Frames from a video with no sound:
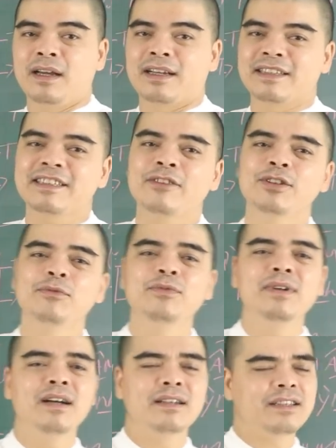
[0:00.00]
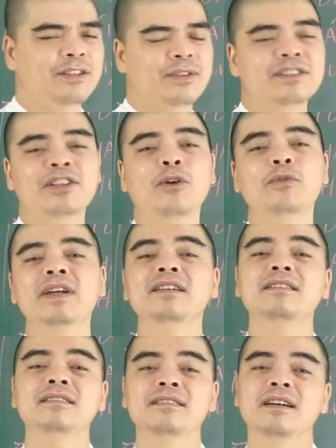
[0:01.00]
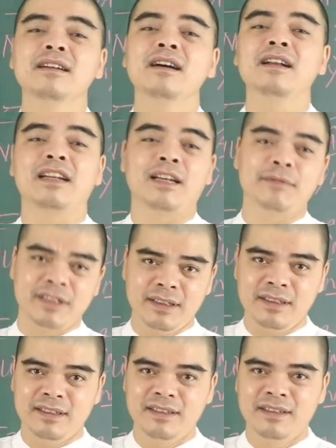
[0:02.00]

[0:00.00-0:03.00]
Cái sao Diêm Vương ấy nó xấu với nữ giới hơn là nam giới.